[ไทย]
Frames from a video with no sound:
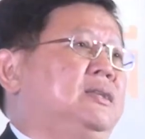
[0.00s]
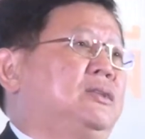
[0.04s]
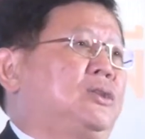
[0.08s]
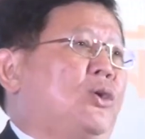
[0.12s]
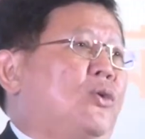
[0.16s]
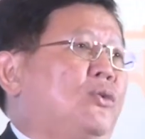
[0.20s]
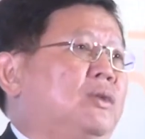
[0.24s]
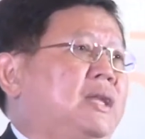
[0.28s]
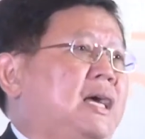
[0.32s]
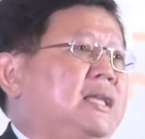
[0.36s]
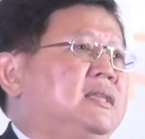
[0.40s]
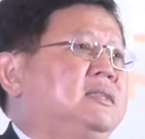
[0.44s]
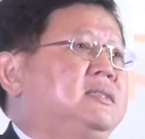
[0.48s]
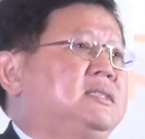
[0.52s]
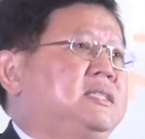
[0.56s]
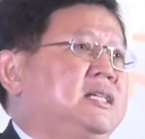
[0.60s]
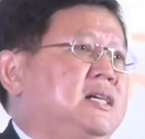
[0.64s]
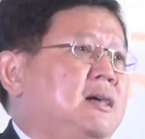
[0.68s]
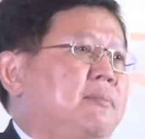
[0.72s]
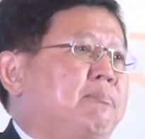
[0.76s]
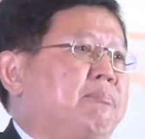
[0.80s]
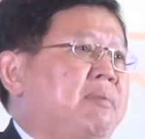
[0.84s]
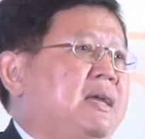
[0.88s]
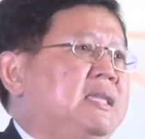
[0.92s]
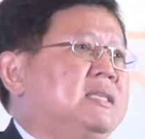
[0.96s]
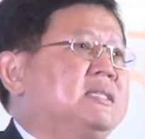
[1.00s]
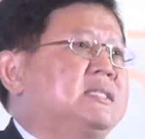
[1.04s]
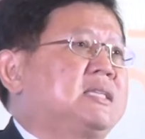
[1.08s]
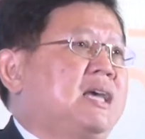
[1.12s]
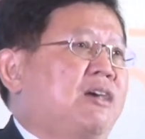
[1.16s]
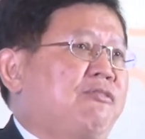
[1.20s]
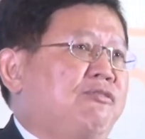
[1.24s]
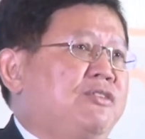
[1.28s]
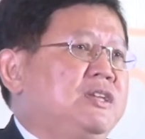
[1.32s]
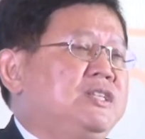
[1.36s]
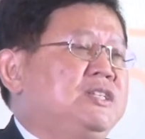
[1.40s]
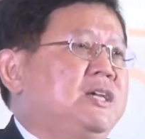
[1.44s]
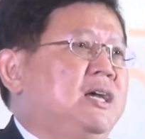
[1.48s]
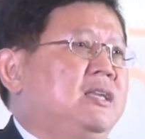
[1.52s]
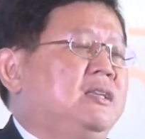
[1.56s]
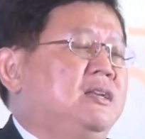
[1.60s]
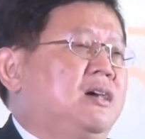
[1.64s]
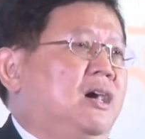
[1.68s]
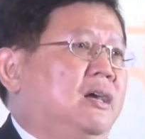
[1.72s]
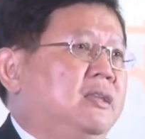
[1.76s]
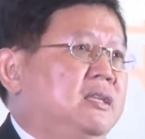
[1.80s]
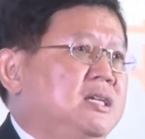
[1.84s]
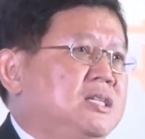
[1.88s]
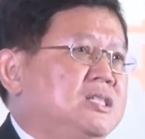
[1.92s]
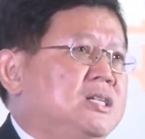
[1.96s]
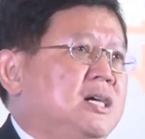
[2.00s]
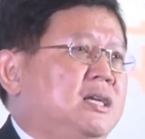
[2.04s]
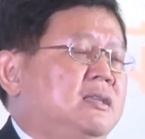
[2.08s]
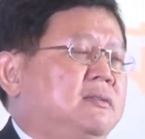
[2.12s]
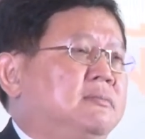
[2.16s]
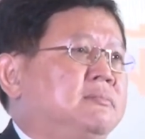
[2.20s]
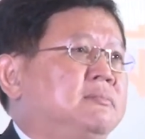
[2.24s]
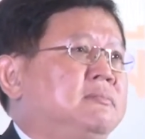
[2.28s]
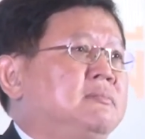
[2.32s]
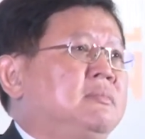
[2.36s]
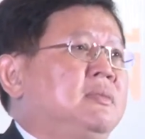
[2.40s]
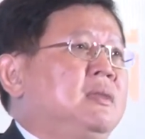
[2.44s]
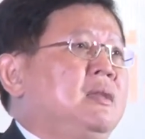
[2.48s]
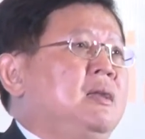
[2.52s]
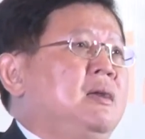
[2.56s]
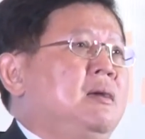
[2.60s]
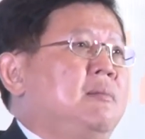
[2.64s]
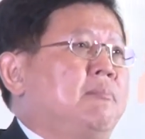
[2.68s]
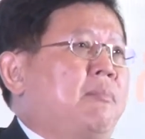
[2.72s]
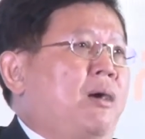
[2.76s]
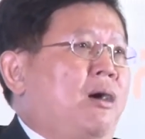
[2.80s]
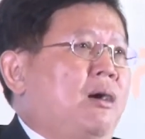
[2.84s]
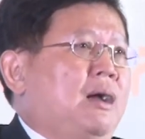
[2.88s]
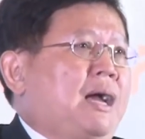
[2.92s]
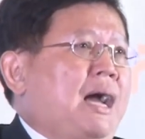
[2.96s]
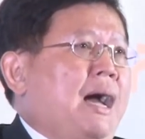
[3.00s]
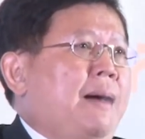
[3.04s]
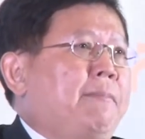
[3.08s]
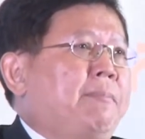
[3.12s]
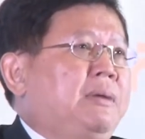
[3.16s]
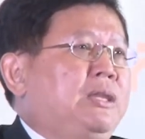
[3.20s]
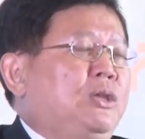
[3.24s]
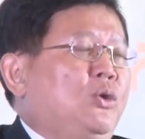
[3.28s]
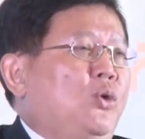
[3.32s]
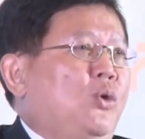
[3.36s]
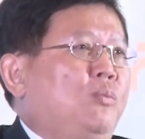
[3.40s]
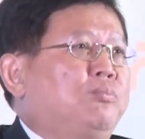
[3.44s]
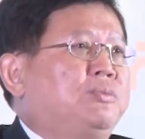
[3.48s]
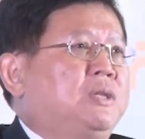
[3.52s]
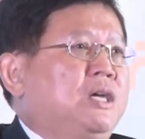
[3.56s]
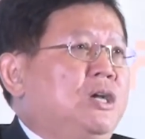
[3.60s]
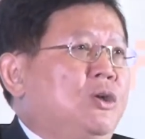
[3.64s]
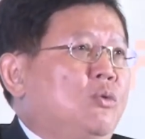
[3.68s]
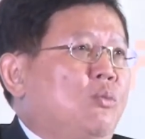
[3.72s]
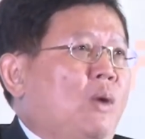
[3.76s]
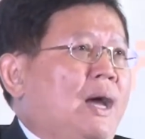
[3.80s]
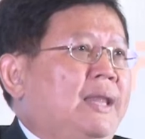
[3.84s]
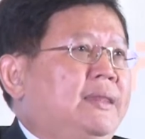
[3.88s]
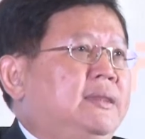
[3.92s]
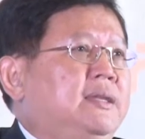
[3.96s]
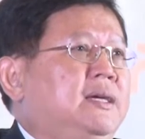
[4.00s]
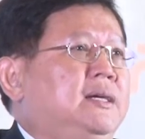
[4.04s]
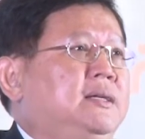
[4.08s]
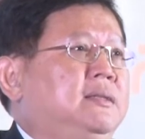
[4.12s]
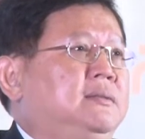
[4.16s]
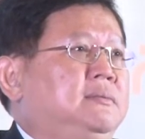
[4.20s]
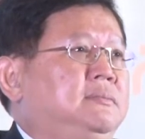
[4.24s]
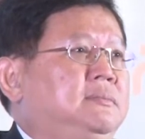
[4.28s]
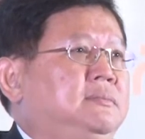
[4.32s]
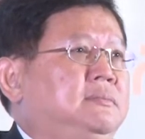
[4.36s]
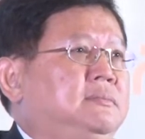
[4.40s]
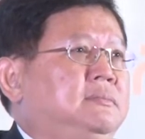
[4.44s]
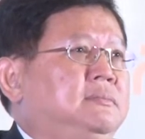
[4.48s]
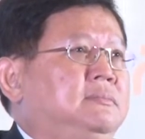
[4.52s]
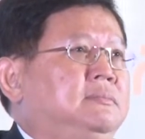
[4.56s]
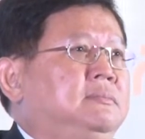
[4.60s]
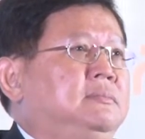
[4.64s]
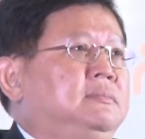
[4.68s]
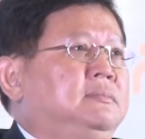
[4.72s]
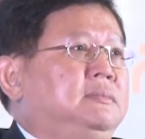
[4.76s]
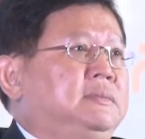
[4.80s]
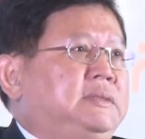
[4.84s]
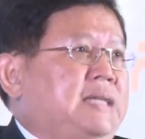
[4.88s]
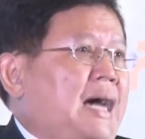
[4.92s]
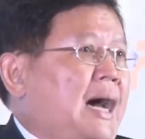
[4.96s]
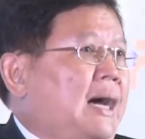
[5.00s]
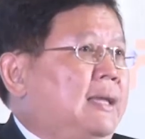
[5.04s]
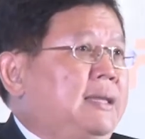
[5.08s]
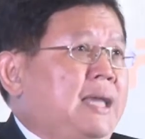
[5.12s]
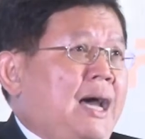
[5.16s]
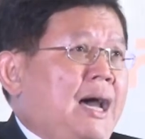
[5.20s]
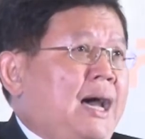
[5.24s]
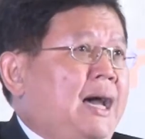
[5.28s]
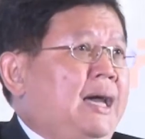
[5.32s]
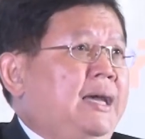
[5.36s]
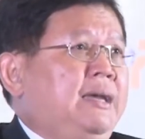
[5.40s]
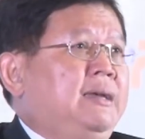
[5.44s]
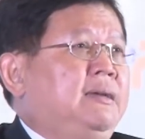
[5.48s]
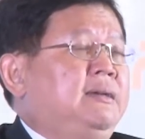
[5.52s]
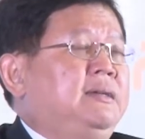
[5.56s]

ตรงนั้นจึงเป็น sufficient condition เพราะการปฏิรูปถึงวันหนึ่งจะได้